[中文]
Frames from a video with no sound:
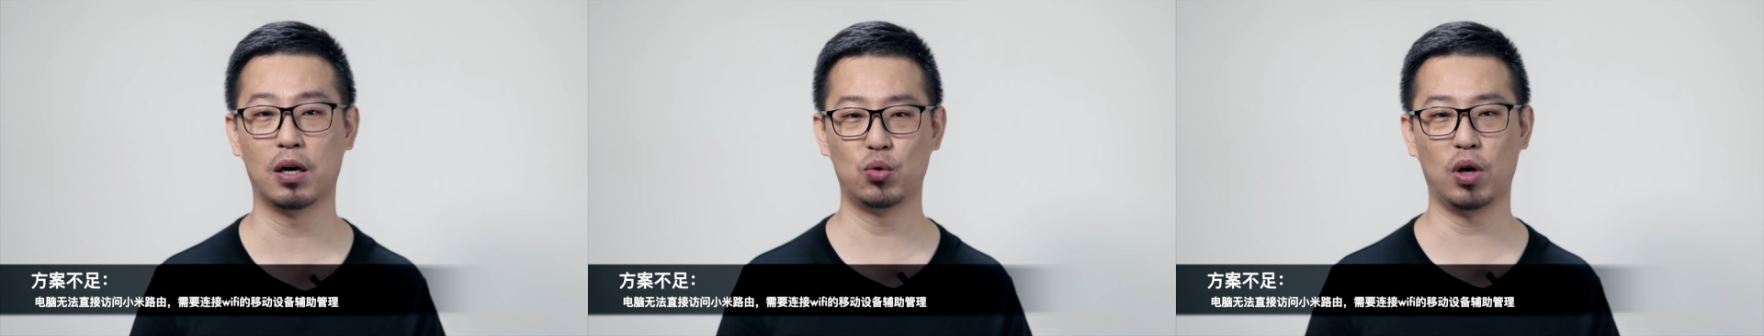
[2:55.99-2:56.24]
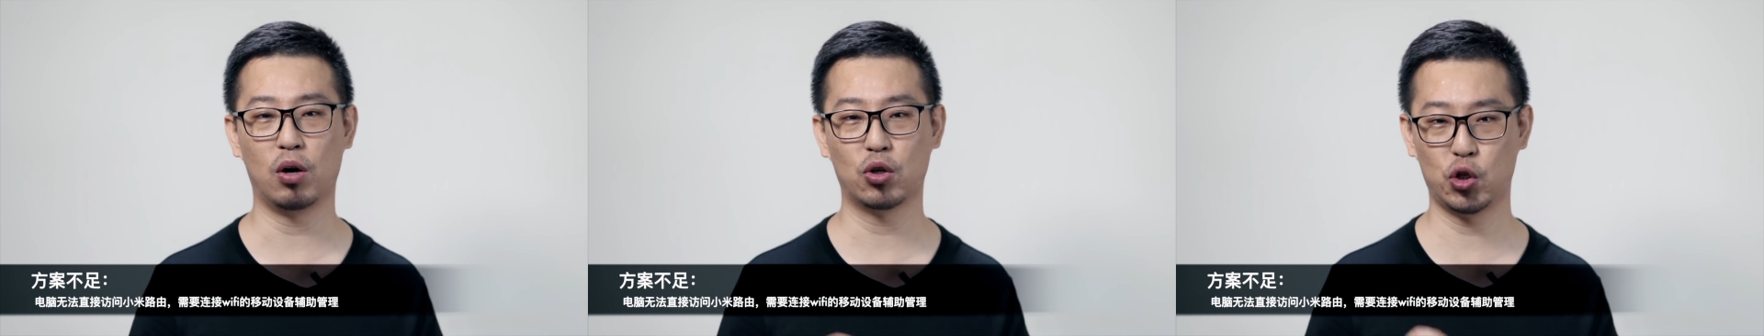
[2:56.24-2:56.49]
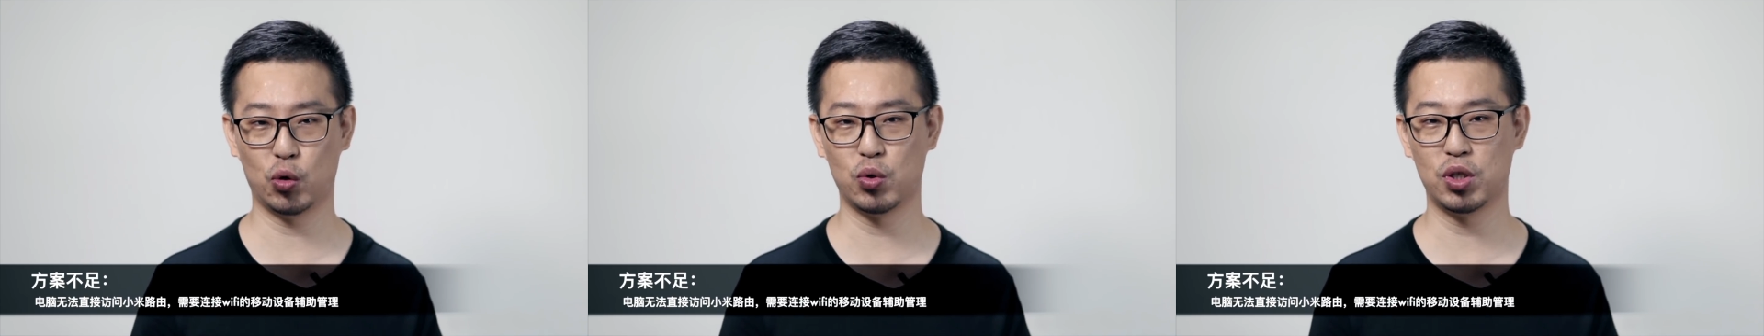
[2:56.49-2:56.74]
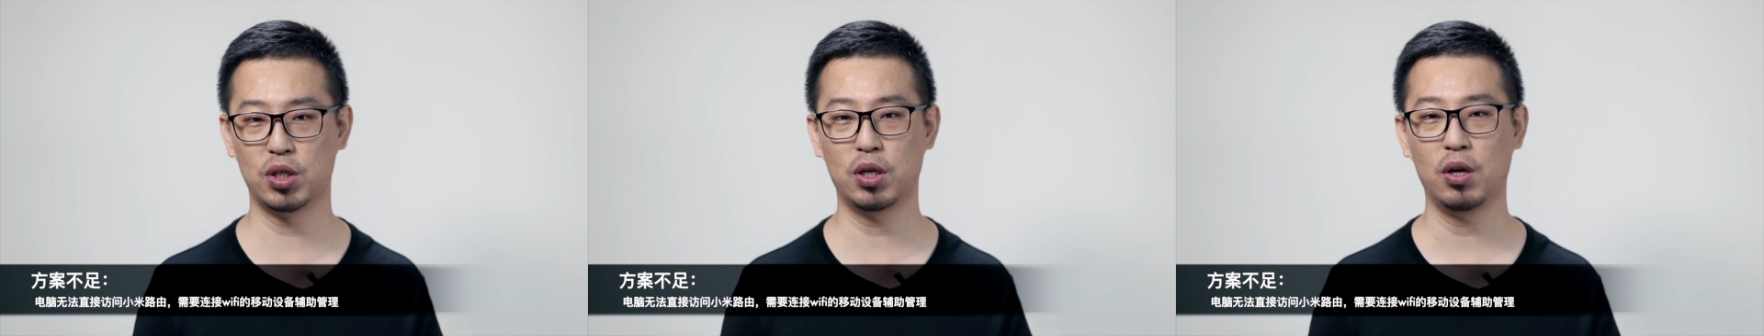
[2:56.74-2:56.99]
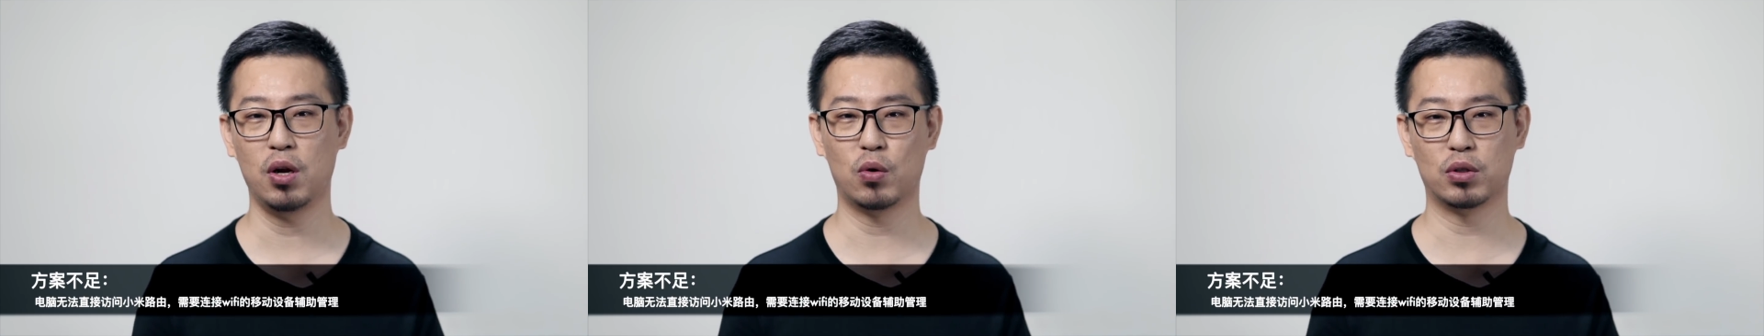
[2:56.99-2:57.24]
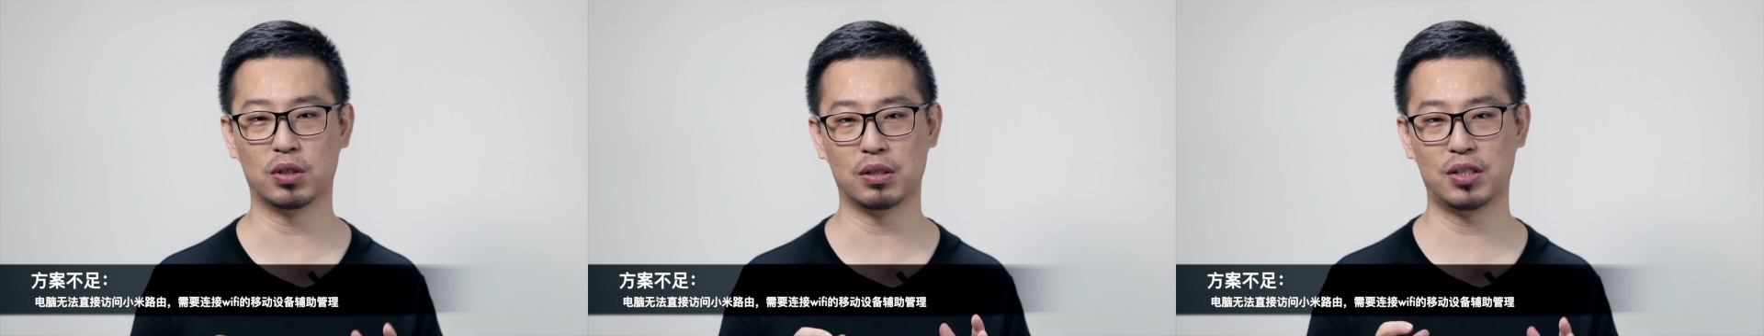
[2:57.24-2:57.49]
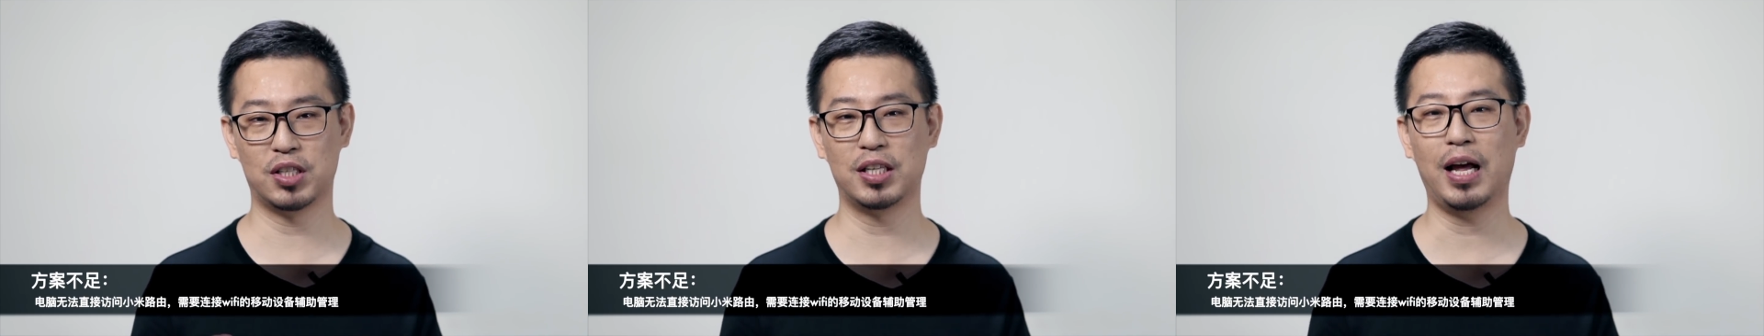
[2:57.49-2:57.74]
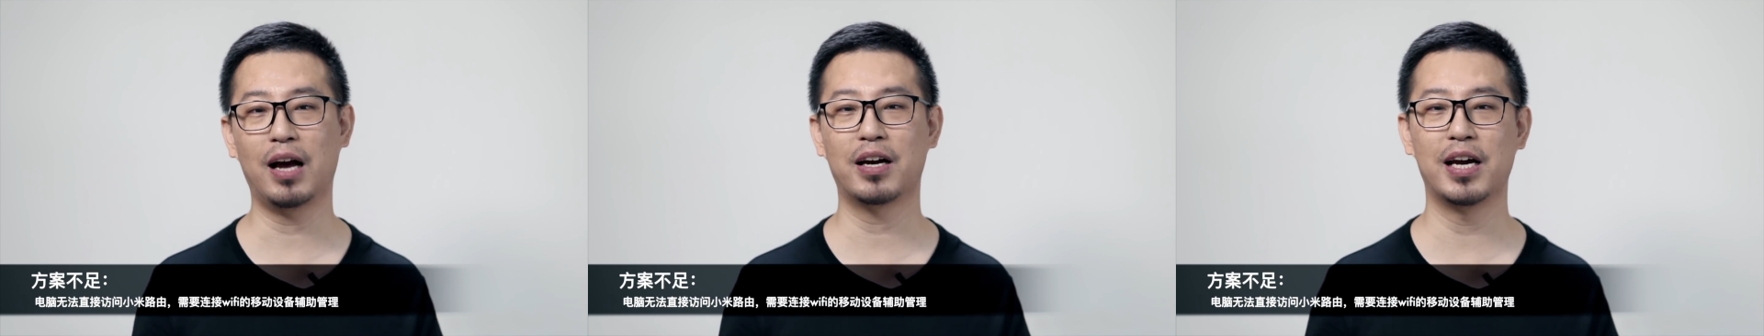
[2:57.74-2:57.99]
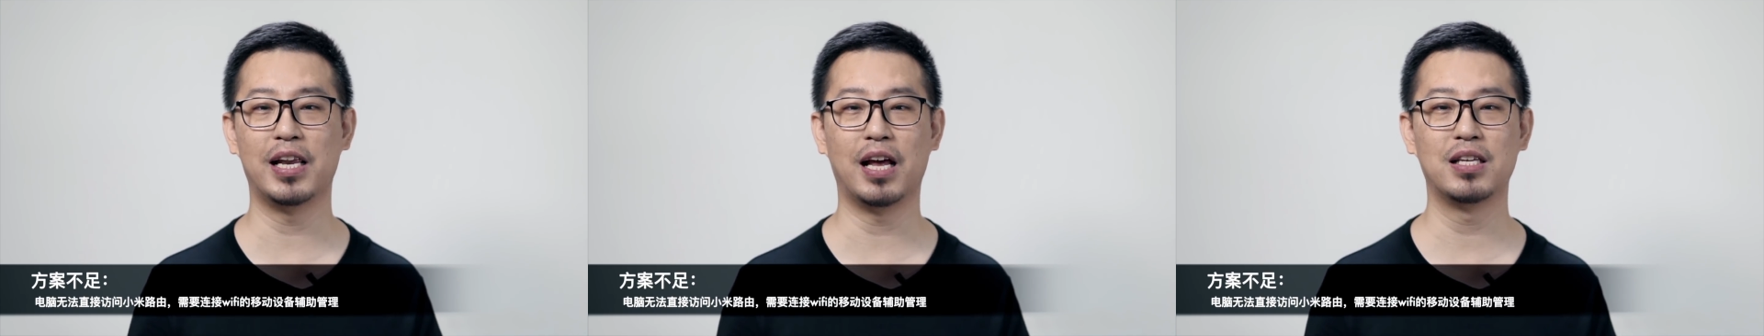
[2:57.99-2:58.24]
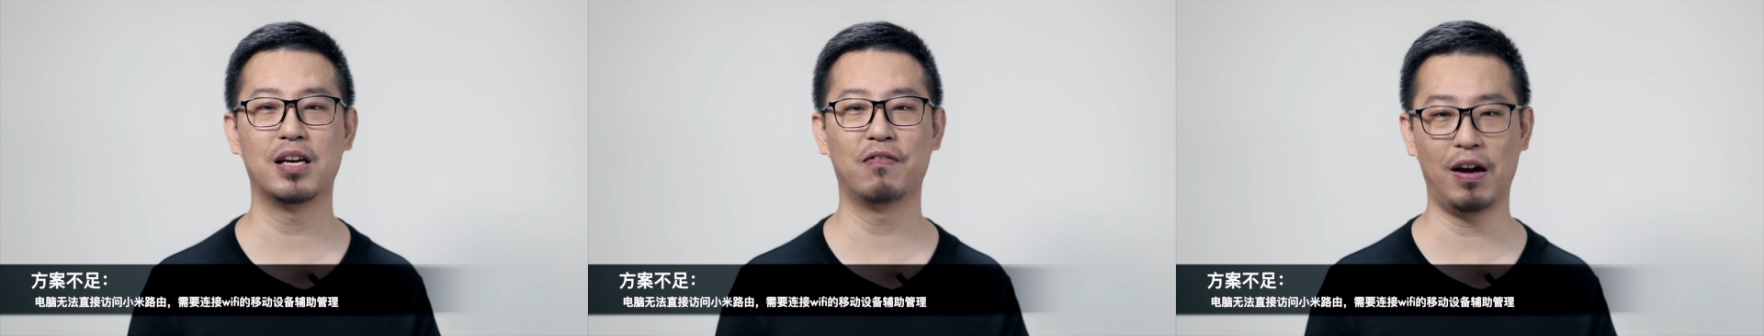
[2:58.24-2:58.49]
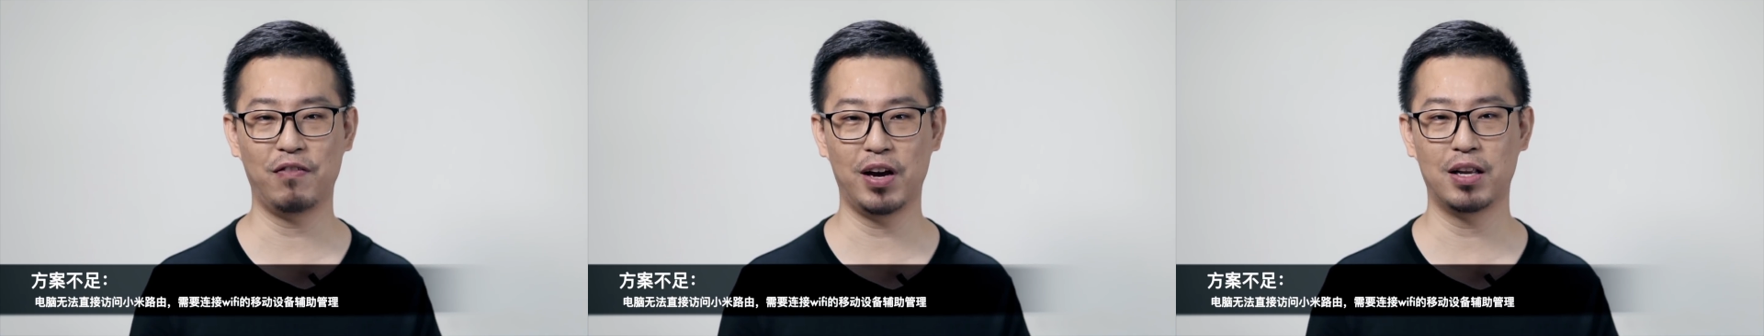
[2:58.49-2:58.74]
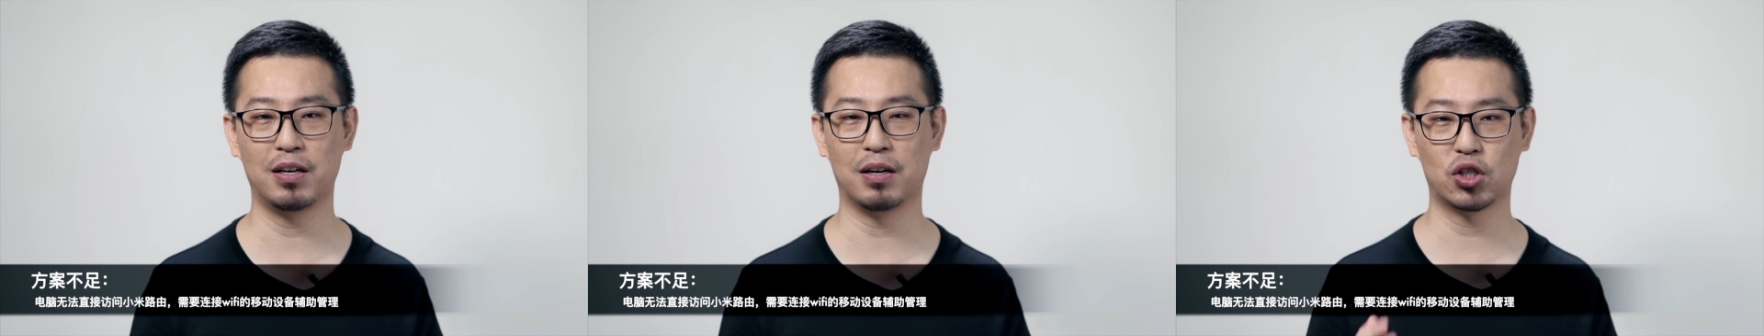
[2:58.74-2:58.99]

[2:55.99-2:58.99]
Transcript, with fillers: 需要手机或者其他可以连接 WiFi 的